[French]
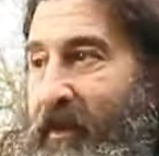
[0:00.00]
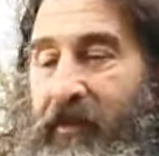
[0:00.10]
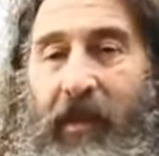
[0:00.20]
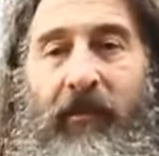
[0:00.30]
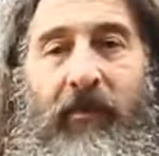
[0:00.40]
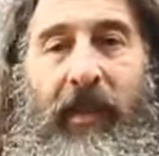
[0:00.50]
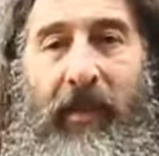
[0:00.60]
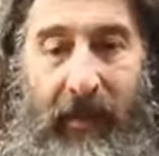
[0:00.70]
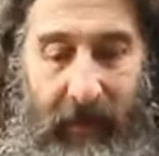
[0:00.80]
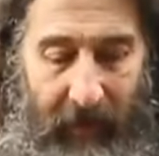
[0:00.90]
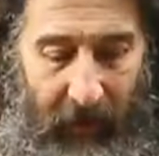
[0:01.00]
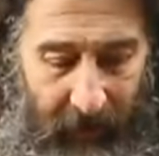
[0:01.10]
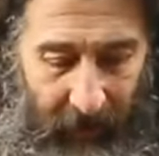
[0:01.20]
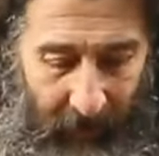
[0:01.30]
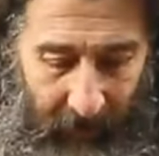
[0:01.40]
de s'associer, etc.
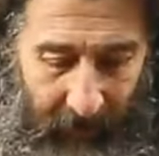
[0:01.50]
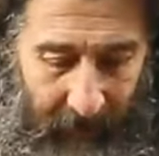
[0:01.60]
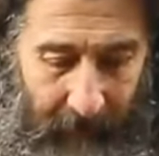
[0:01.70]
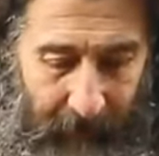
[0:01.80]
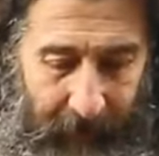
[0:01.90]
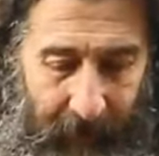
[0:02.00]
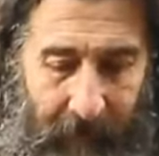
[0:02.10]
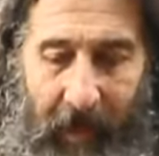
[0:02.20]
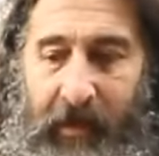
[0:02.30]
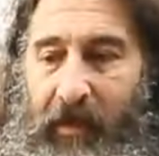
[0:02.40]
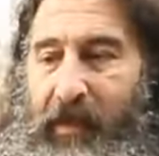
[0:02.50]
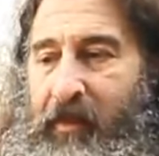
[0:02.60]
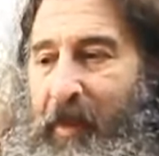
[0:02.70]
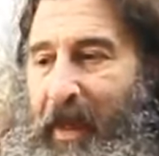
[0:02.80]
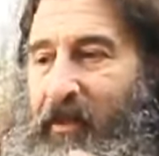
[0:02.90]
Euh, mais euh,
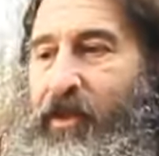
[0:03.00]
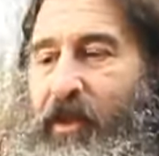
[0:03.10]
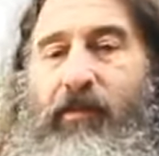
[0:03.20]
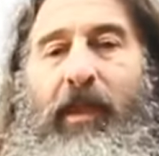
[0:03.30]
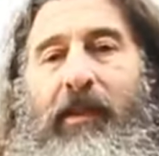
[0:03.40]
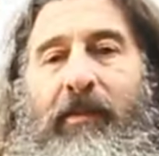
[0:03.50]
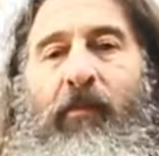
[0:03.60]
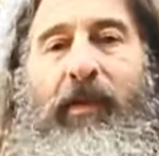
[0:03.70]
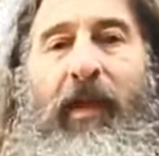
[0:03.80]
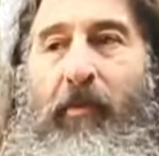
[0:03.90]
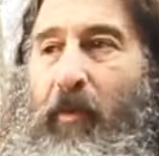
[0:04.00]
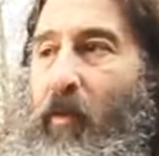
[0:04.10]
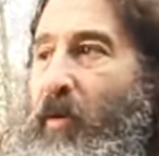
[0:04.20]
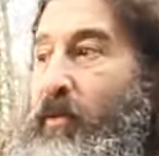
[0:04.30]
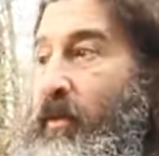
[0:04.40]
j'espère que j'ai réussi à démontrer
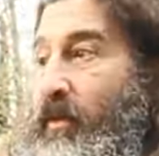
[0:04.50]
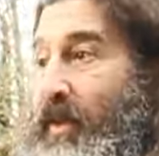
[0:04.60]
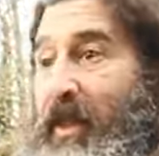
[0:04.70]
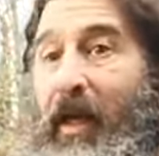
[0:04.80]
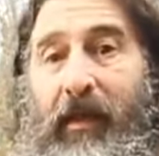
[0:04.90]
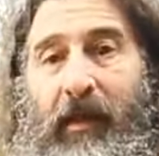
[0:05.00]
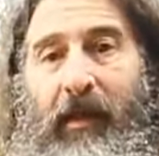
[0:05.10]
pourquoi autant ça,